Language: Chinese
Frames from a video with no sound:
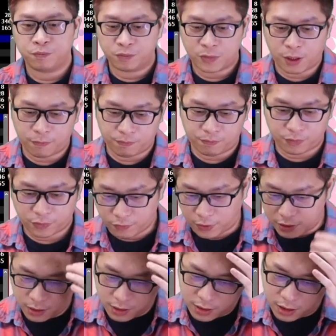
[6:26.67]
那
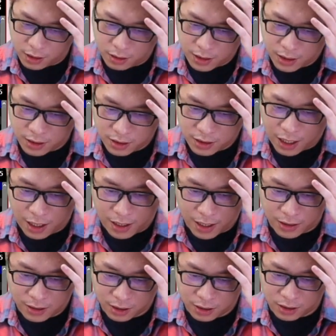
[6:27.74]
反正今天在下
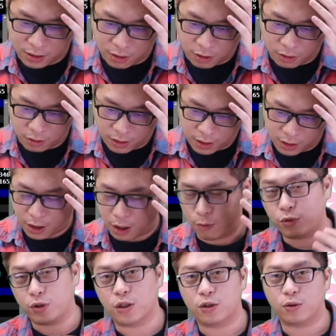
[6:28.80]
来这个时候，哎，啥
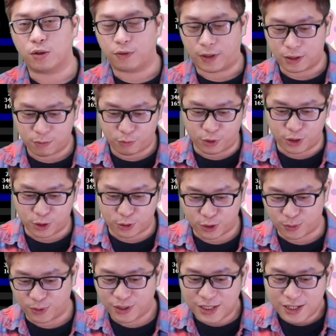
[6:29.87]
不能说，反正不能说
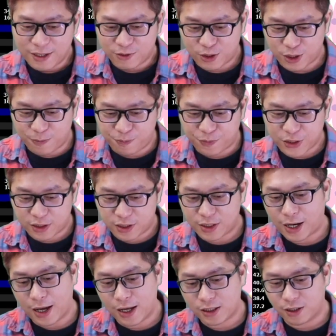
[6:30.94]
什么，就是
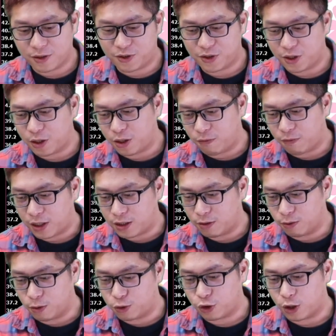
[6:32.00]
下来这个时间点，反
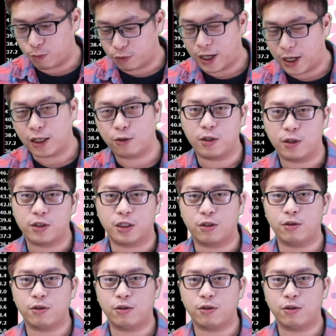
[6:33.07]
正我就觉得不太对劲。